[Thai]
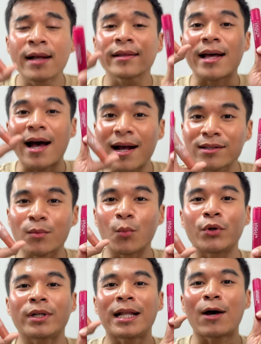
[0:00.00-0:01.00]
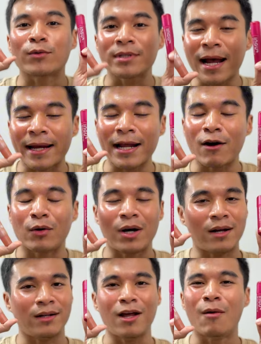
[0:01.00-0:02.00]
แต่ถ้าสมมติเราใช้แล้วอะ
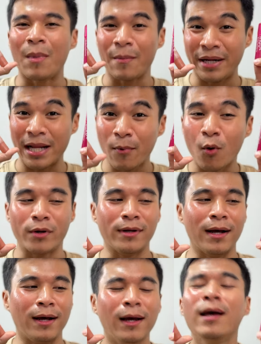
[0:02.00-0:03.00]
มันไม่ได้ผลอะ